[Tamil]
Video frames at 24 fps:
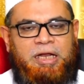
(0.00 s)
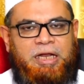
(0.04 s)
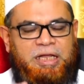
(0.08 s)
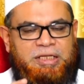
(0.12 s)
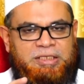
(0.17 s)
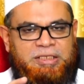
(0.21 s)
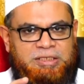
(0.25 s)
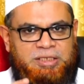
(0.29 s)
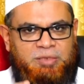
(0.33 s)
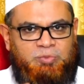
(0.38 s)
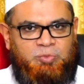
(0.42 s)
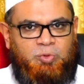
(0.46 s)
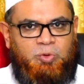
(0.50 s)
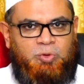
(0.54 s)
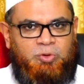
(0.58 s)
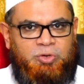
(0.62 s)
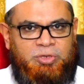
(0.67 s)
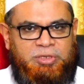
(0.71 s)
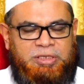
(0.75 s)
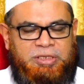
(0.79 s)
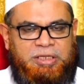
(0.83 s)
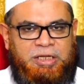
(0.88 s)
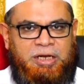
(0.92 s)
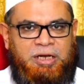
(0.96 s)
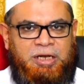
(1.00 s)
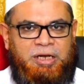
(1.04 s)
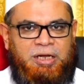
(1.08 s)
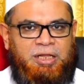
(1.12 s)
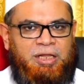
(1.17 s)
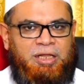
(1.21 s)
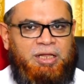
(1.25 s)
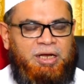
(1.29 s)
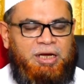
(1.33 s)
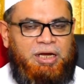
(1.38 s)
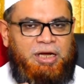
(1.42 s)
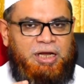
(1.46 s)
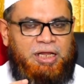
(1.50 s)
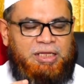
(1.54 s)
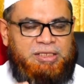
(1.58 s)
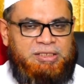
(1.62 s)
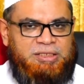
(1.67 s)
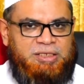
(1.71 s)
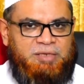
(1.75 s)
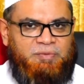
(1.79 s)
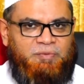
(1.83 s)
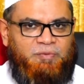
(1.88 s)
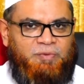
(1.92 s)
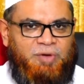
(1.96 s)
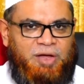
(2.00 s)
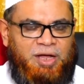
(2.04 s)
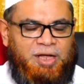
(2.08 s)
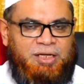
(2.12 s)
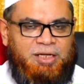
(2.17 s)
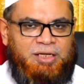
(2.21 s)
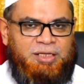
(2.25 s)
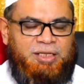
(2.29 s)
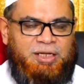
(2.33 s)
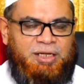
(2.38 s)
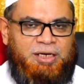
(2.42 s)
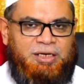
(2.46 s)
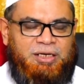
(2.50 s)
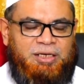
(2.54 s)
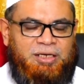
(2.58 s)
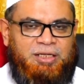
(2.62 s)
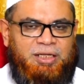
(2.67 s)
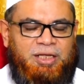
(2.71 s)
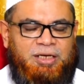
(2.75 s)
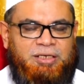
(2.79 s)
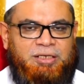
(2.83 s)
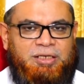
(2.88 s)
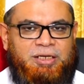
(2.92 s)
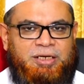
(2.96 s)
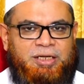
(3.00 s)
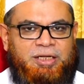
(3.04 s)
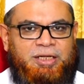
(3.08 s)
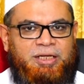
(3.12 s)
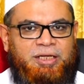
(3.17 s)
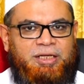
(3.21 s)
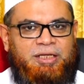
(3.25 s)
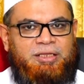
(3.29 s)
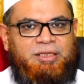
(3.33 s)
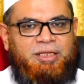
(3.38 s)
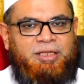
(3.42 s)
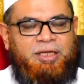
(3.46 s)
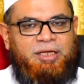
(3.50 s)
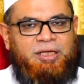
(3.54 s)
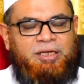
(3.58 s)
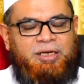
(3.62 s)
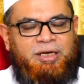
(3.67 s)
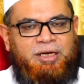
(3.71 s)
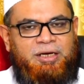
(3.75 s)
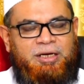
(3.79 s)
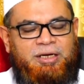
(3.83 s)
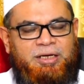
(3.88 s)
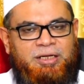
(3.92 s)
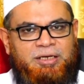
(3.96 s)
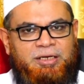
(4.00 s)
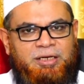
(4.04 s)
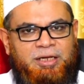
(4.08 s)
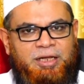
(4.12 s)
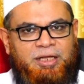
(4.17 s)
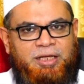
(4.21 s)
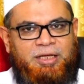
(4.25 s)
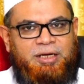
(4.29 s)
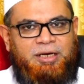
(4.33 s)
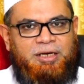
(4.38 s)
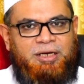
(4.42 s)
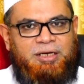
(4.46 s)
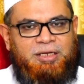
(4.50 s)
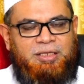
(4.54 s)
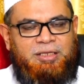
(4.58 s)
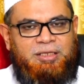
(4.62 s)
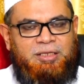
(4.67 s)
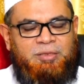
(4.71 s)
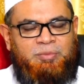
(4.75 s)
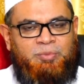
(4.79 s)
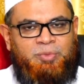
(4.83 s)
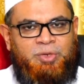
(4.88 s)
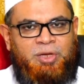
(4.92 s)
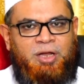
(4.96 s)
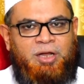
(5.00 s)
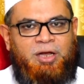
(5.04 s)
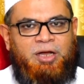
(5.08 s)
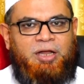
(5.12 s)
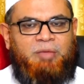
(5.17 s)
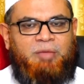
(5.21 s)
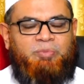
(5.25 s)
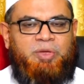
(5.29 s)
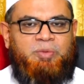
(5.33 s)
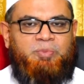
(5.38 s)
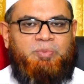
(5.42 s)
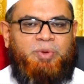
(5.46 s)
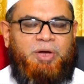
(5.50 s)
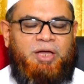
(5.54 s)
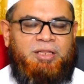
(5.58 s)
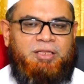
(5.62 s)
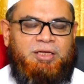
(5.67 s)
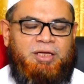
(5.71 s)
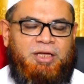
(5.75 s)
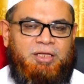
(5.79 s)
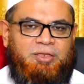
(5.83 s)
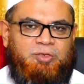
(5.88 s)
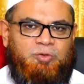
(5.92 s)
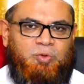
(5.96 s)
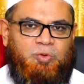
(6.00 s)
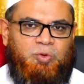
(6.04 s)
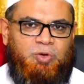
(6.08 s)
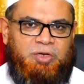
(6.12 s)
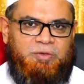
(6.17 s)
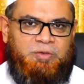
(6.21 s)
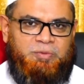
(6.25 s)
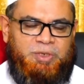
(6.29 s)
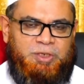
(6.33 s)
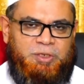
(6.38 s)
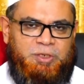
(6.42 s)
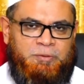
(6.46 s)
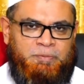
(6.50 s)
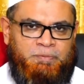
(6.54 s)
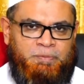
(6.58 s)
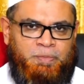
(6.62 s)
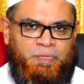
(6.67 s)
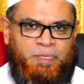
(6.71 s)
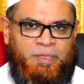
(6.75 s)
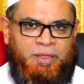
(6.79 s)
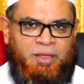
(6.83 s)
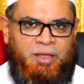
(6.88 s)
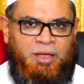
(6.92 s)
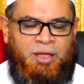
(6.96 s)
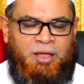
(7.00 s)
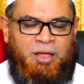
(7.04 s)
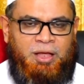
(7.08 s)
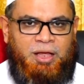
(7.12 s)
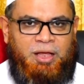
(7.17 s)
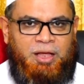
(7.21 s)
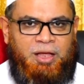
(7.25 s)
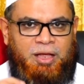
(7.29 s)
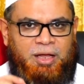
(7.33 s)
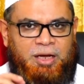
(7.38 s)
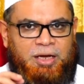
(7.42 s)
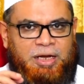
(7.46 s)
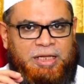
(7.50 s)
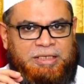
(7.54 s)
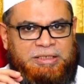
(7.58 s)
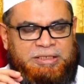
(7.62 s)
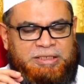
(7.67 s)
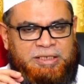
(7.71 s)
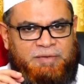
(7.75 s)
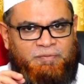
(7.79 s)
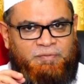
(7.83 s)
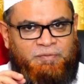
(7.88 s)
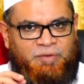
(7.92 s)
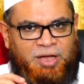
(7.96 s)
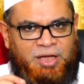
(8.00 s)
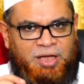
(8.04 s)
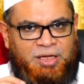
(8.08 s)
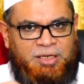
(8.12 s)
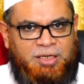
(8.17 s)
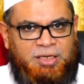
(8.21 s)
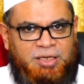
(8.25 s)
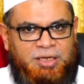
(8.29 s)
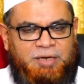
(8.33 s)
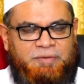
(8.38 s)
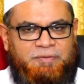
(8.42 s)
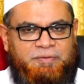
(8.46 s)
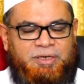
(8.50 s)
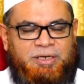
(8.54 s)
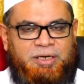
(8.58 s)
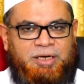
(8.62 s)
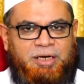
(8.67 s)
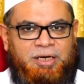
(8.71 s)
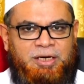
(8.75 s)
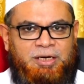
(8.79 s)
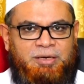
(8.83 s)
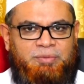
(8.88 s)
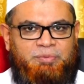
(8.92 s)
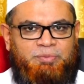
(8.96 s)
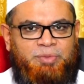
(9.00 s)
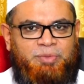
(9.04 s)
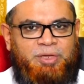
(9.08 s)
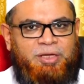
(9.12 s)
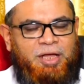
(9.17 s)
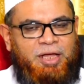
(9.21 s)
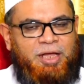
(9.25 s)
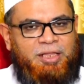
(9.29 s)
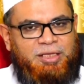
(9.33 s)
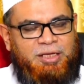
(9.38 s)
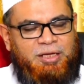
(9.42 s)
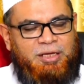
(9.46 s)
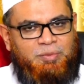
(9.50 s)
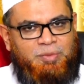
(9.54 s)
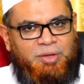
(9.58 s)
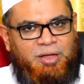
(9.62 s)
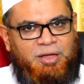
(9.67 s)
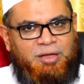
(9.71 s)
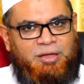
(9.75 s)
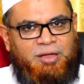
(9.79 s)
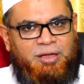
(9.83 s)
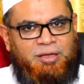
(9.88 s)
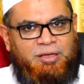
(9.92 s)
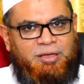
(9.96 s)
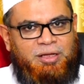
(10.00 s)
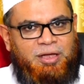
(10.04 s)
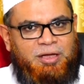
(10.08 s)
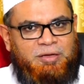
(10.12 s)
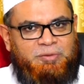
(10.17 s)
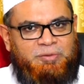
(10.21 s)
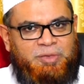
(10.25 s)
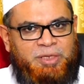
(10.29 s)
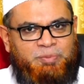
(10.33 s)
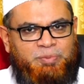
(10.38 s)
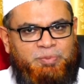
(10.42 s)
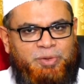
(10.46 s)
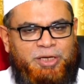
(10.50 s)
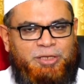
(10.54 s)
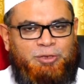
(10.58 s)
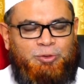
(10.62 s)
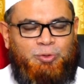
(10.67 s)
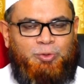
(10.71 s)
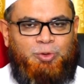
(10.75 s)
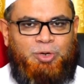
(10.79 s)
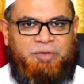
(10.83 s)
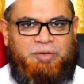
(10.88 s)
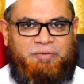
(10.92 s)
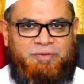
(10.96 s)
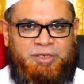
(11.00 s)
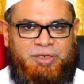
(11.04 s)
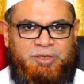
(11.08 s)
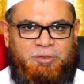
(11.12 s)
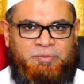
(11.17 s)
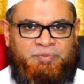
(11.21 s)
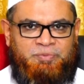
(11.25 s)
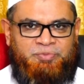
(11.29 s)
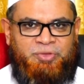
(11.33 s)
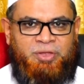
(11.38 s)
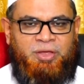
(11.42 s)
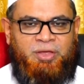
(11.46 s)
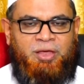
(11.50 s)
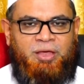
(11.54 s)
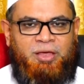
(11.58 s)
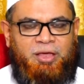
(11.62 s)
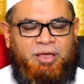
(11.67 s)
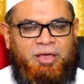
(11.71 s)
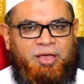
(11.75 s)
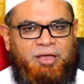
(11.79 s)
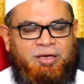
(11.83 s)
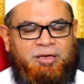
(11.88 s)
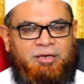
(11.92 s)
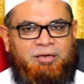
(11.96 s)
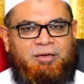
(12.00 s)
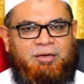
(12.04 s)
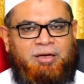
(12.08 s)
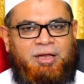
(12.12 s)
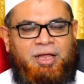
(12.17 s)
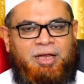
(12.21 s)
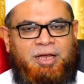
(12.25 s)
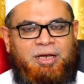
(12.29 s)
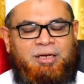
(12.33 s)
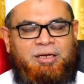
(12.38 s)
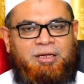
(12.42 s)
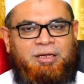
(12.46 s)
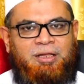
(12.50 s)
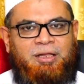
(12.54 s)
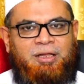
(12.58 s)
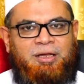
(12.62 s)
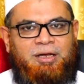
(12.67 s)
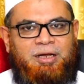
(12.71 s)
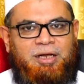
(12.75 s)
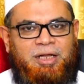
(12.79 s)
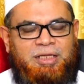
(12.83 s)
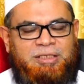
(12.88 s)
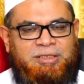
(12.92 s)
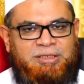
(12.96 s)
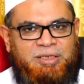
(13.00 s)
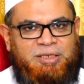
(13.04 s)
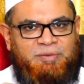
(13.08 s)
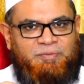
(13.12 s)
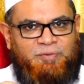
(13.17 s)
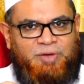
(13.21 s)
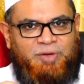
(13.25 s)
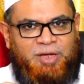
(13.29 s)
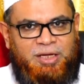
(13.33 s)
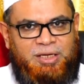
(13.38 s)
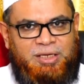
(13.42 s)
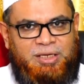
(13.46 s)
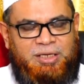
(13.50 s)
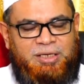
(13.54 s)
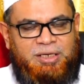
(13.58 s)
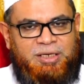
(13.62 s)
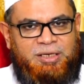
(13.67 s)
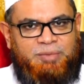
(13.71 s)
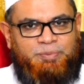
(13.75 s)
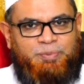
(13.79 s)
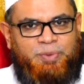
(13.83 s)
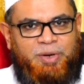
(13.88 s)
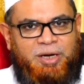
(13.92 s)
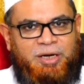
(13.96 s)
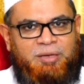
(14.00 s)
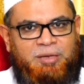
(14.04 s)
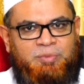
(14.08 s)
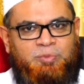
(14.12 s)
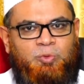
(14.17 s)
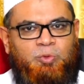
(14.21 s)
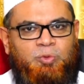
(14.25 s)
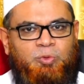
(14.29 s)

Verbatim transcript: லஞ்சம் கொடுத்தல் லஞ்சம் வாங்குதல் என்கிற இந்த இரண்டு நிலைகளிலிருந்தும் நம்மை பாதுகாத்து கொள்ள வேண்டும் லஞ்சம் வாங்குகிறவர்கள் மிக அதிகமாக அல்லாஹுவை பயந்து கொள்ள வேண்டும் ஏனென்றால் லஞ்சம் வாங்குகிற பணம்